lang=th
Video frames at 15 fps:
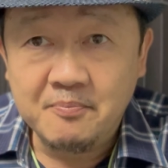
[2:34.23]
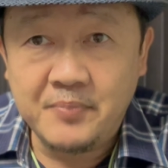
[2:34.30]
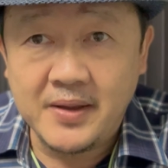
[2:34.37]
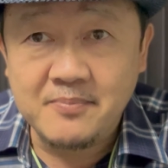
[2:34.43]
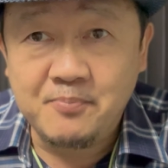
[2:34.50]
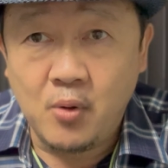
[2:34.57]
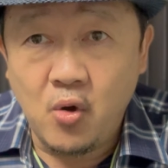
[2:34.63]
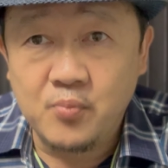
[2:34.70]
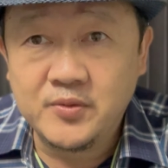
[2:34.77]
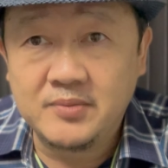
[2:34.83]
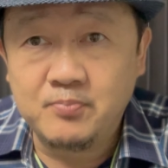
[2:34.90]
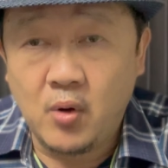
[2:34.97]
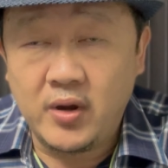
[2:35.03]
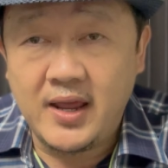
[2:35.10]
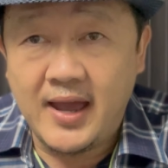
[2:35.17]
เป็นผู้
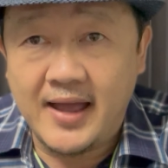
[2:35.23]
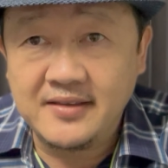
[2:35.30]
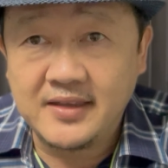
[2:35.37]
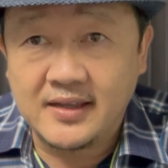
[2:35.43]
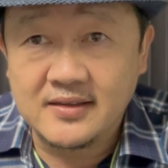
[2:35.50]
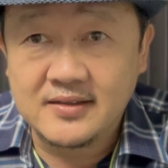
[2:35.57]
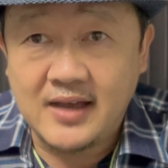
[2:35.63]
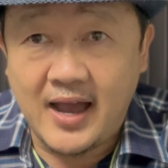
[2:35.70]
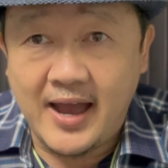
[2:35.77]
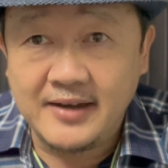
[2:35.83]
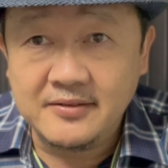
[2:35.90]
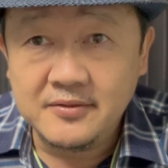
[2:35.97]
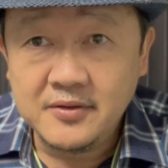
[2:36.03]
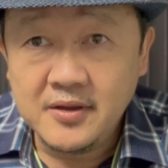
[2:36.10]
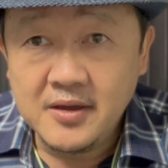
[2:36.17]
บริหารจัดการ
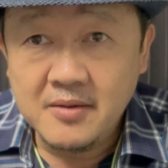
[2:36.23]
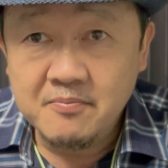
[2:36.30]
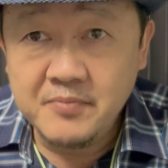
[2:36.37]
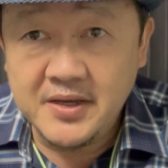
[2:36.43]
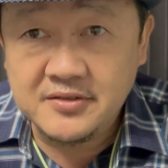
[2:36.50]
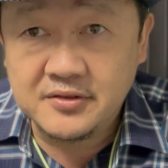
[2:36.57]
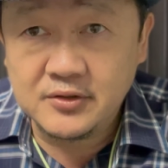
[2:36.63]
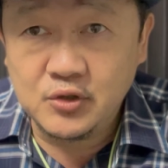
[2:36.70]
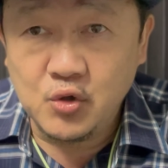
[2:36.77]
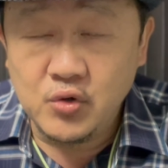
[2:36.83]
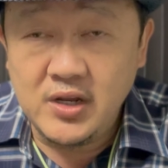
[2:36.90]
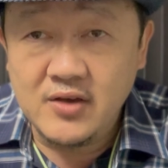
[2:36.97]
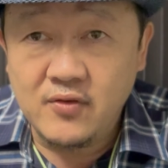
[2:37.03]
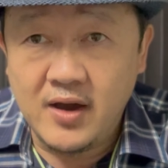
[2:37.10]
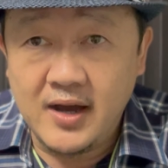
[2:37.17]
Miss
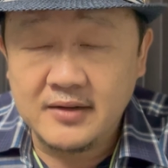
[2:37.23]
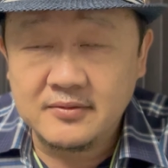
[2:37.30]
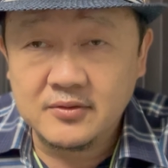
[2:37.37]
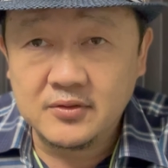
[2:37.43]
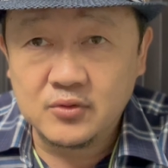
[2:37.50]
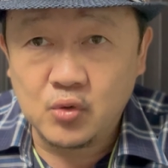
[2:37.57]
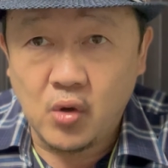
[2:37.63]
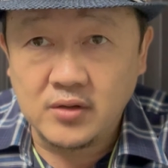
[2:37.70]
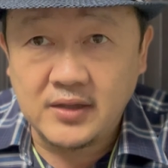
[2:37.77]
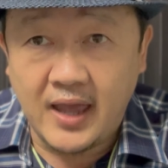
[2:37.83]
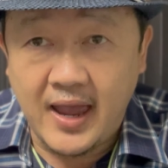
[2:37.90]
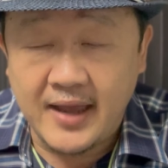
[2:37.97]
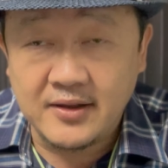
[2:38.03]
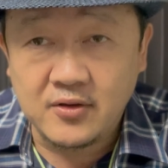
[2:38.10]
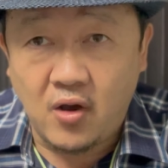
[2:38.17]
Universe ตัวแท
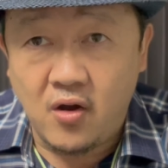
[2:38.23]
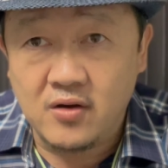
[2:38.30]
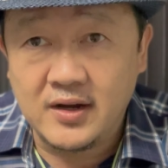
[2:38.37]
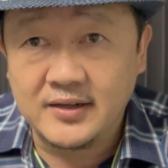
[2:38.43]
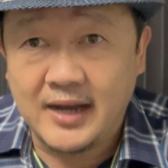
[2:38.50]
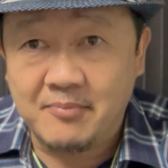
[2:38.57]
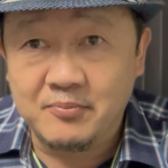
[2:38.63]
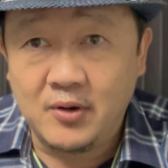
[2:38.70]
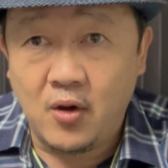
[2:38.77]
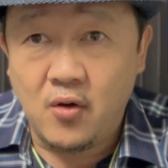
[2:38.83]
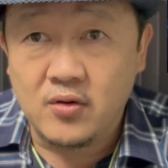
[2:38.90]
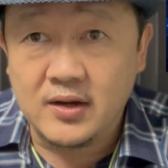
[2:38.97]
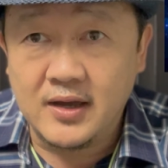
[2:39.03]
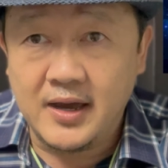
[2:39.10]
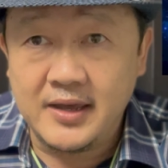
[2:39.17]
นของระดับโล
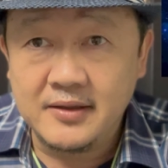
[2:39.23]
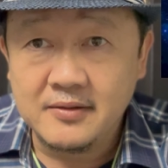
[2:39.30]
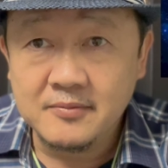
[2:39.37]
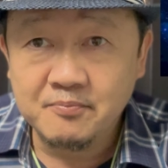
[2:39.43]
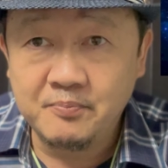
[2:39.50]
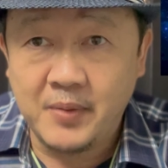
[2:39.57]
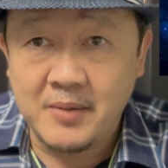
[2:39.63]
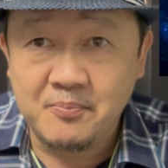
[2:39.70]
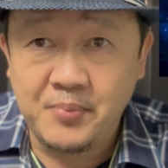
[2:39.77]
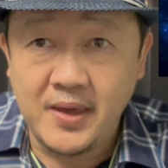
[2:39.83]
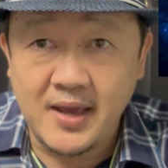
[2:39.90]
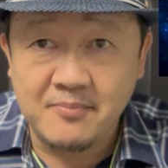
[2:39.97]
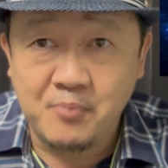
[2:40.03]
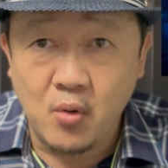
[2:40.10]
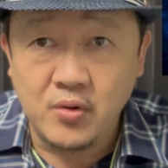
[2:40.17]
กเลย เป็น
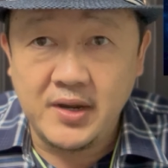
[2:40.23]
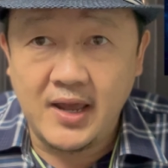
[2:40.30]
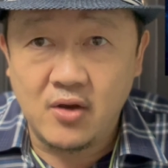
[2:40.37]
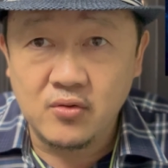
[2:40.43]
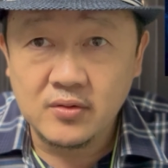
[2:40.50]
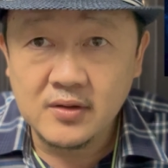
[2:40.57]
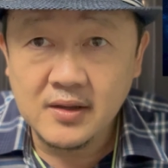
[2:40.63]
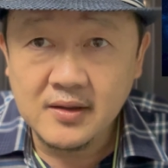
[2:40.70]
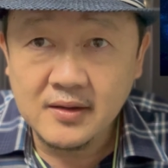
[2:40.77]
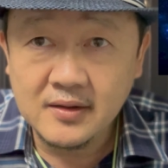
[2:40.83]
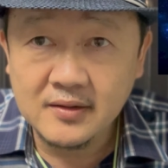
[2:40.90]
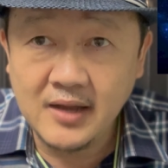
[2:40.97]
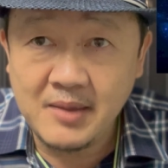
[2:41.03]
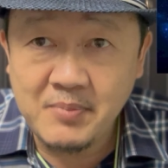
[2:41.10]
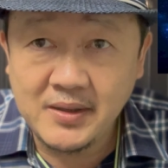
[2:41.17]
เพียงผู้เดียว
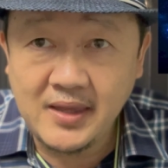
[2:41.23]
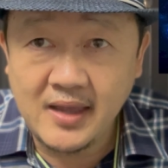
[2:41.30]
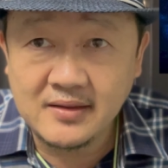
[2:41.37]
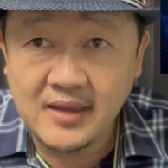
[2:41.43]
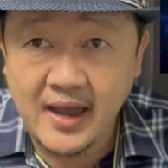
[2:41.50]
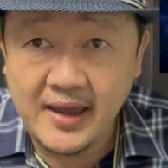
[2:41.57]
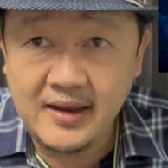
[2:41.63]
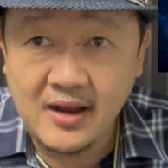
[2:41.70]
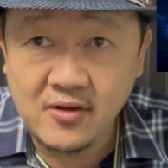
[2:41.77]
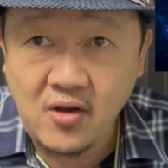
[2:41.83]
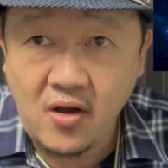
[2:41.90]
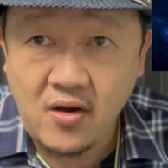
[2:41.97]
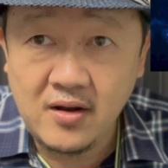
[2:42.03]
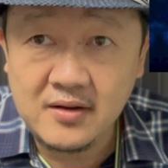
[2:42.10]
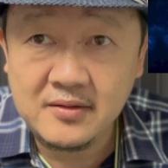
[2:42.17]
ในประเทศไทยแล้ว
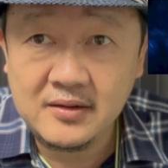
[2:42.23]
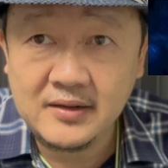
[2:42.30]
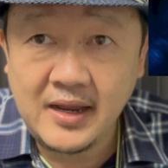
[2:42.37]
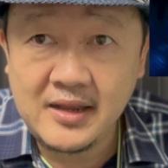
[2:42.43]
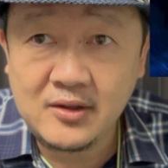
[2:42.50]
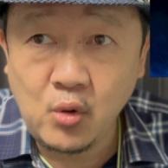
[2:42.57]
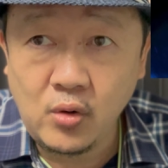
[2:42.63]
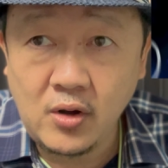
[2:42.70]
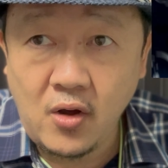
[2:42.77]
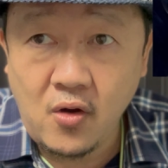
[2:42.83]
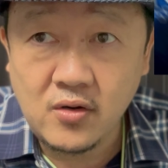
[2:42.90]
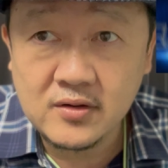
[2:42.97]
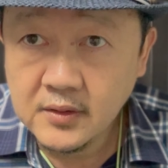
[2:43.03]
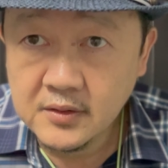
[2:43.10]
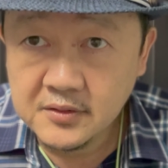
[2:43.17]
ก็ในทั่วโล
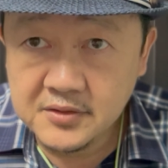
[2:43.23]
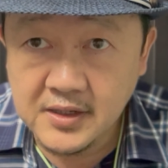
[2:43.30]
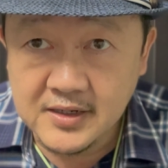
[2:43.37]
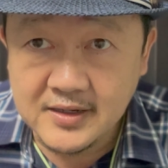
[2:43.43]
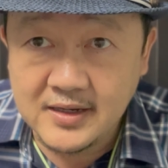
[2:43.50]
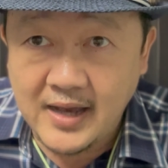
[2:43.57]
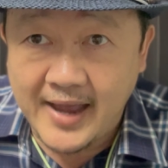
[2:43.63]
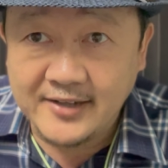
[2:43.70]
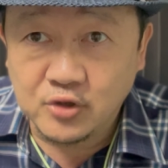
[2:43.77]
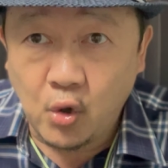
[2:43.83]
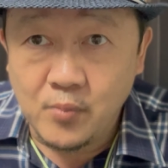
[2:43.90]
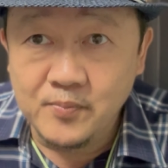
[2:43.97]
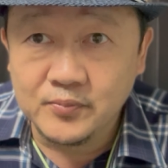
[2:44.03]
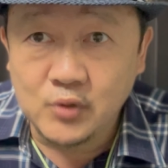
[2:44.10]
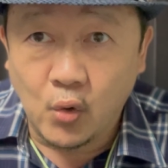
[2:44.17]
ก ซึ่งการ
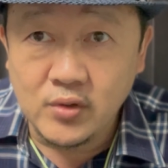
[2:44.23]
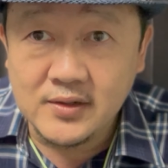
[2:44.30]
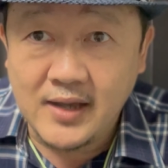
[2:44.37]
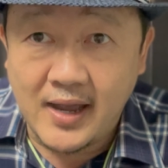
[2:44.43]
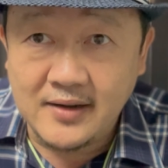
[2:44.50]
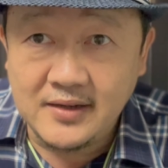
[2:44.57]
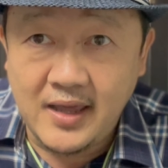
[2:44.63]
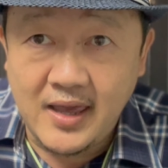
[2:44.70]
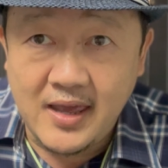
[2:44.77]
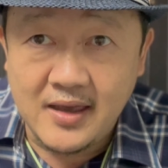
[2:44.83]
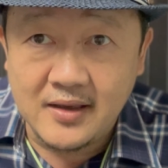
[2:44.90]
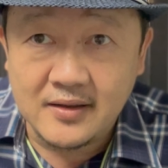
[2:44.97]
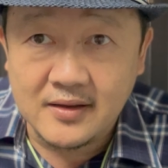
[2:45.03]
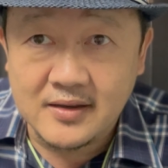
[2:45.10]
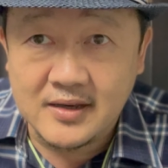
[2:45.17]
ทุ่มทุนครั้งนี้
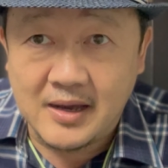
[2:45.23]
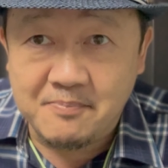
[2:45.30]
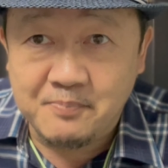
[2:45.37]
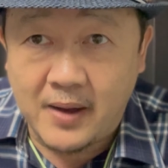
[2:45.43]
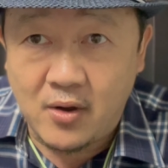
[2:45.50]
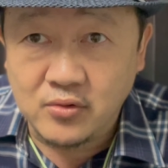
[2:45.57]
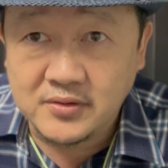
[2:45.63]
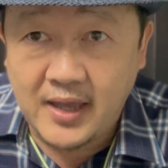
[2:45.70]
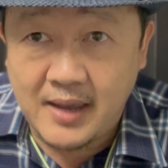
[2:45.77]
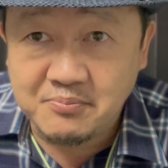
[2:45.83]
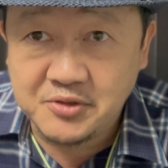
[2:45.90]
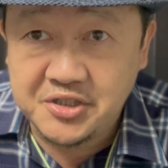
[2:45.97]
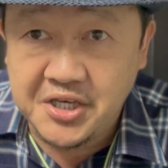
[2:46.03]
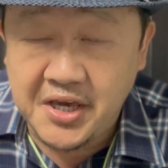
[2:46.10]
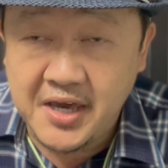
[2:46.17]
กระเป๋าแทบ
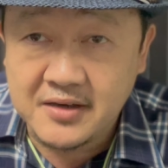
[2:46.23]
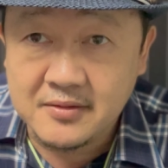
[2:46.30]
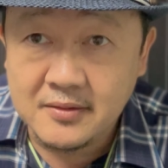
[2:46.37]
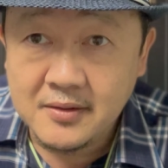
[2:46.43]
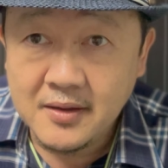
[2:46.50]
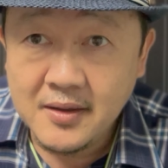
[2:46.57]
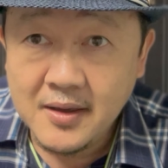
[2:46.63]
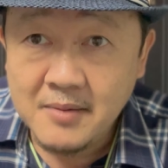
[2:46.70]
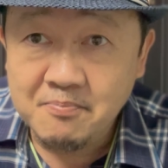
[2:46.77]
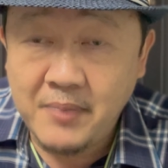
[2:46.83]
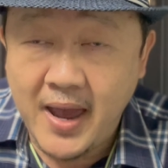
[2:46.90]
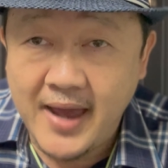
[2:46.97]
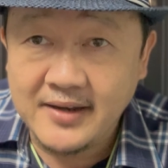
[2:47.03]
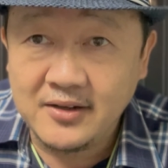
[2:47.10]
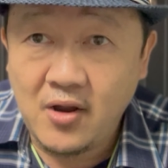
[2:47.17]
ฉีก
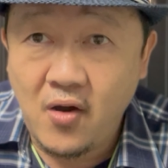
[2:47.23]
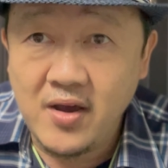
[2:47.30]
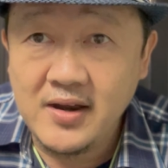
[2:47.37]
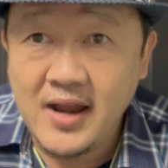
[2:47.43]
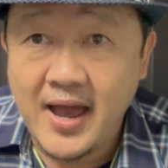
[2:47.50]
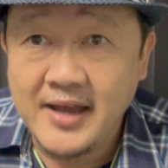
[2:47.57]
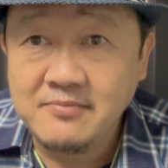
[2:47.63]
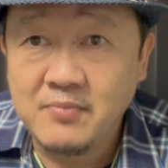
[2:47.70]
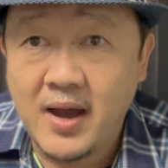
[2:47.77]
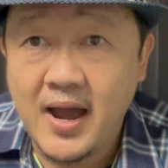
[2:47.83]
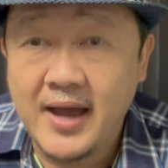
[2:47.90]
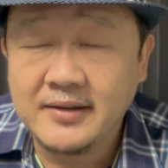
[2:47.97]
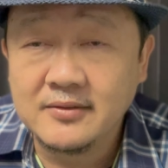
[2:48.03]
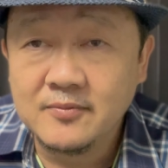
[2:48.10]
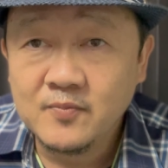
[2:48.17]
800 ล้าน
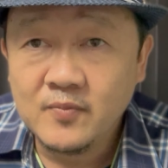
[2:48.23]
บาท